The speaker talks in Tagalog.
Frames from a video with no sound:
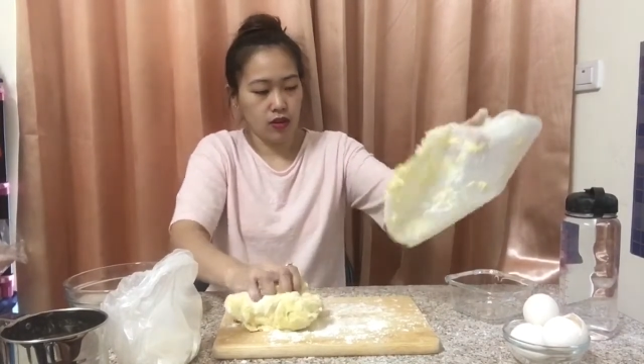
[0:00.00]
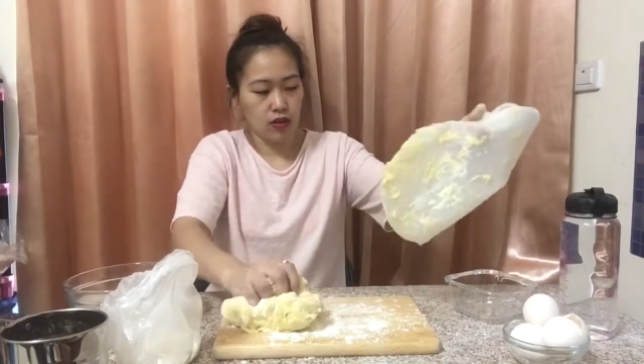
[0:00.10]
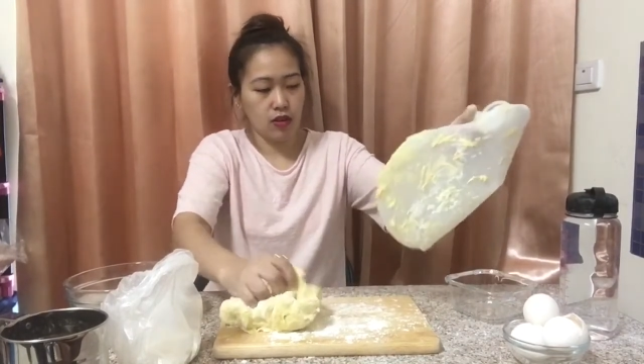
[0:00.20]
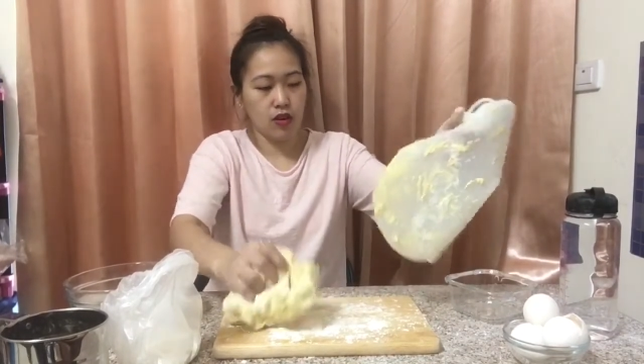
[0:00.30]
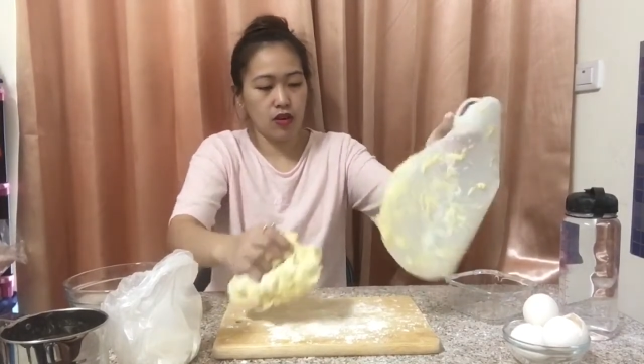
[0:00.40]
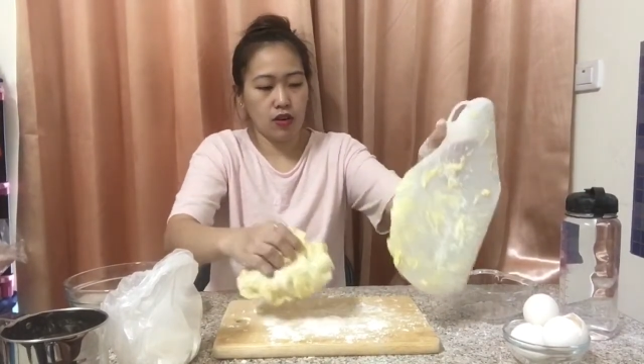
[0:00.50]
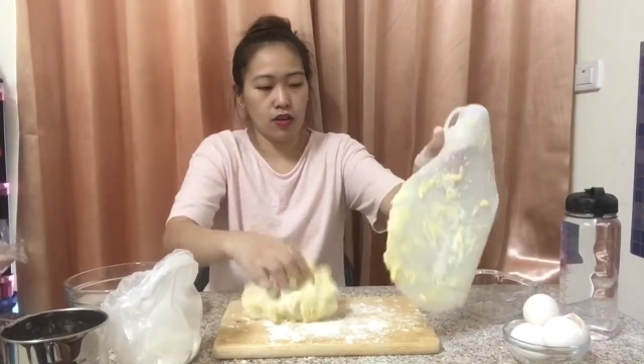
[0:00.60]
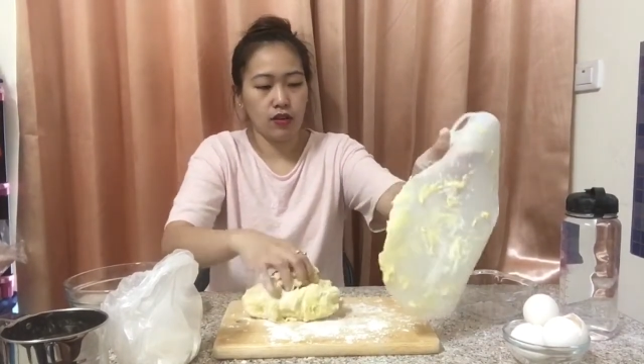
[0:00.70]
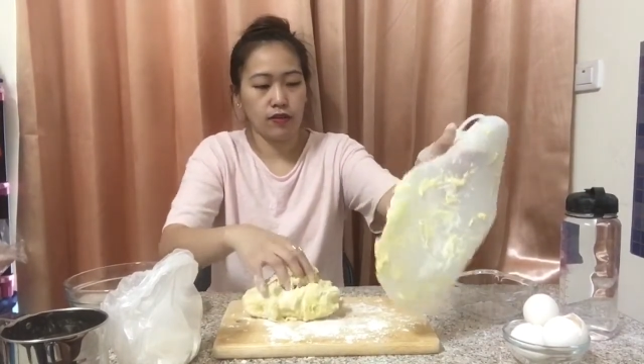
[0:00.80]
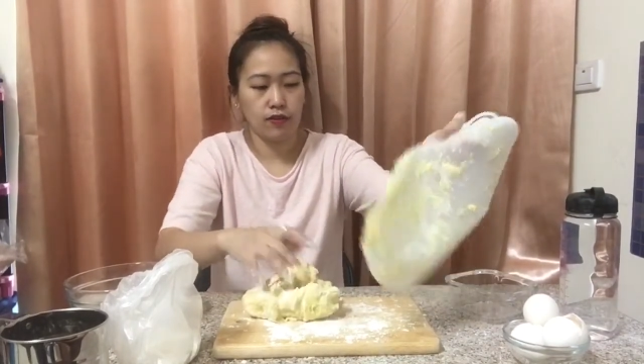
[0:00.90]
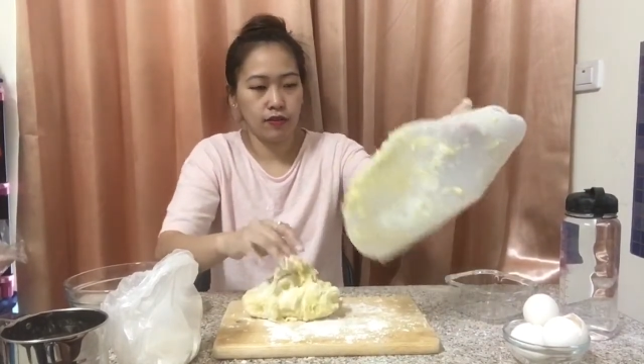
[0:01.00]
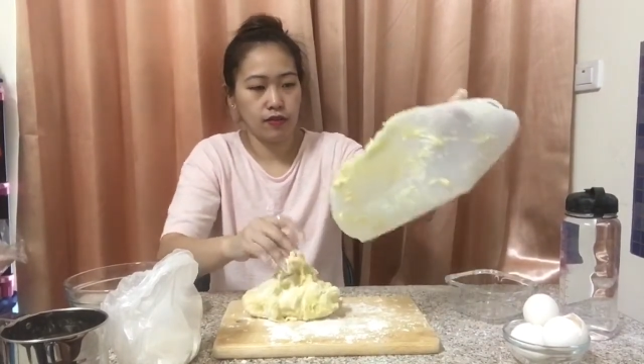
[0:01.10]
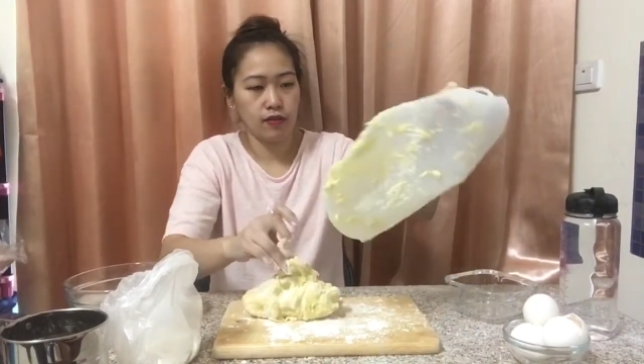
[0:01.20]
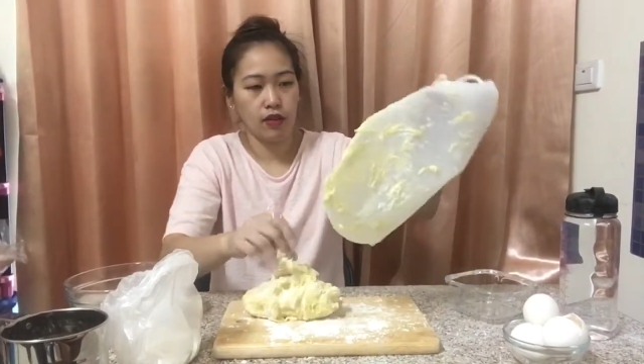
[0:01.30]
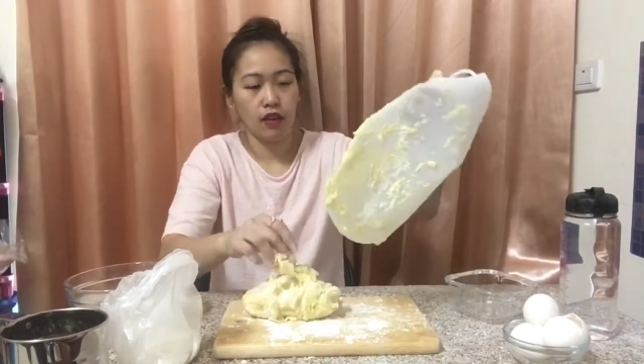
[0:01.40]
Oh.
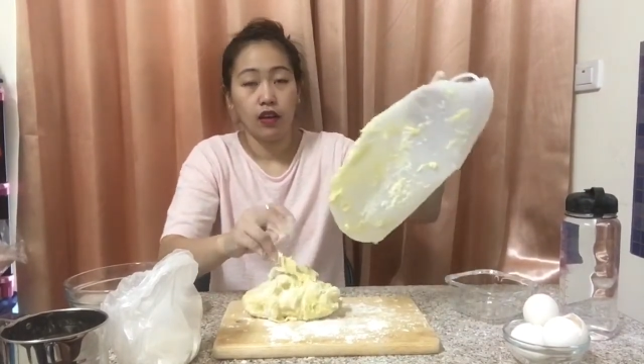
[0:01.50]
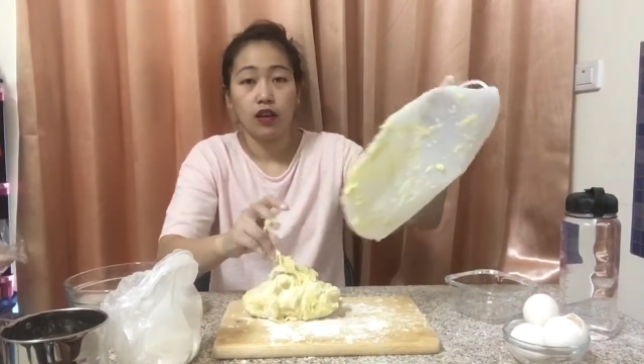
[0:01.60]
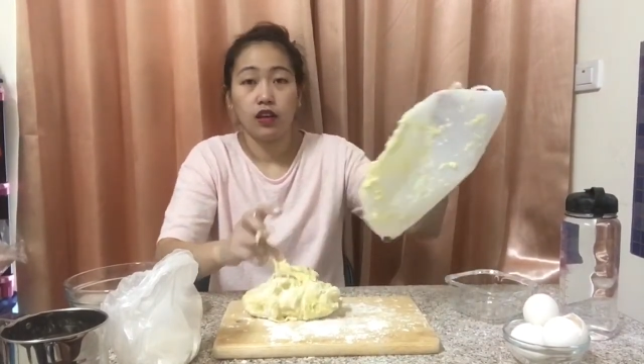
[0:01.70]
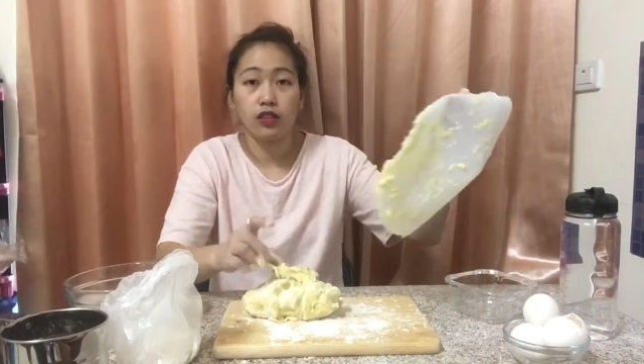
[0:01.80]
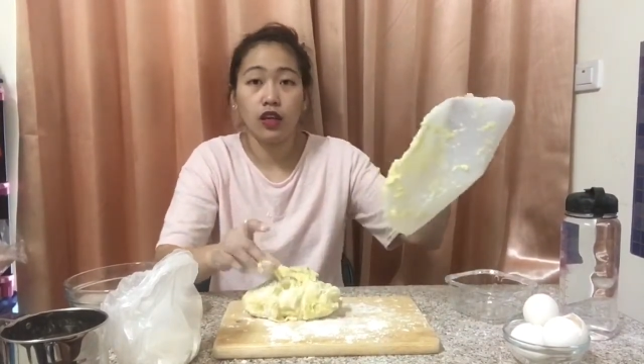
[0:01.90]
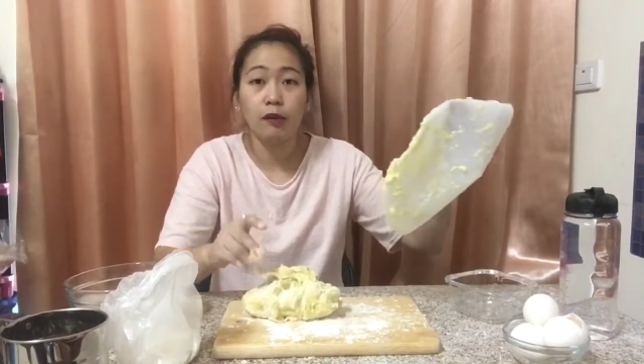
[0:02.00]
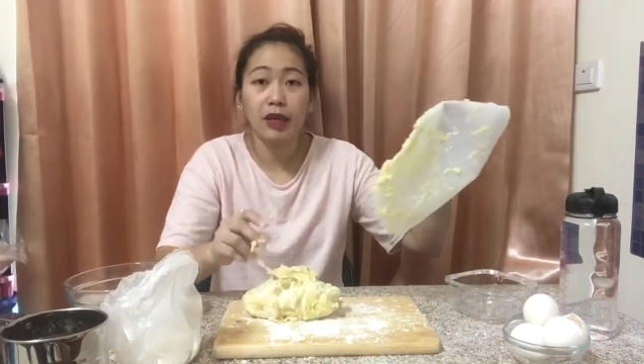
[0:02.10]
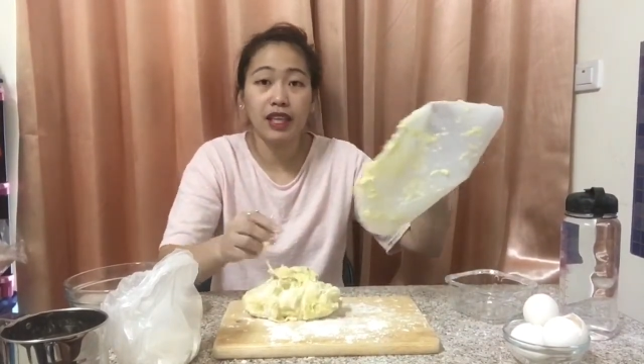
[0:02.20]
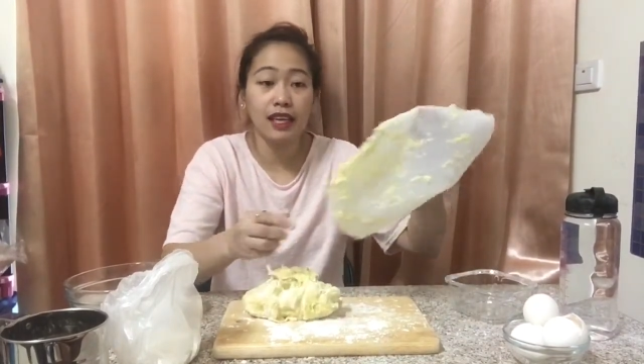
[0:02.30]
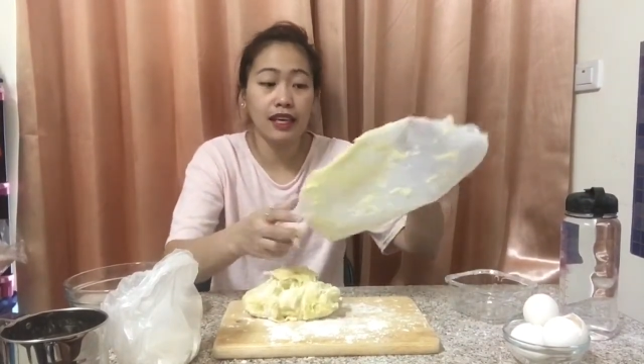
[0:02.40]
Tsaka madali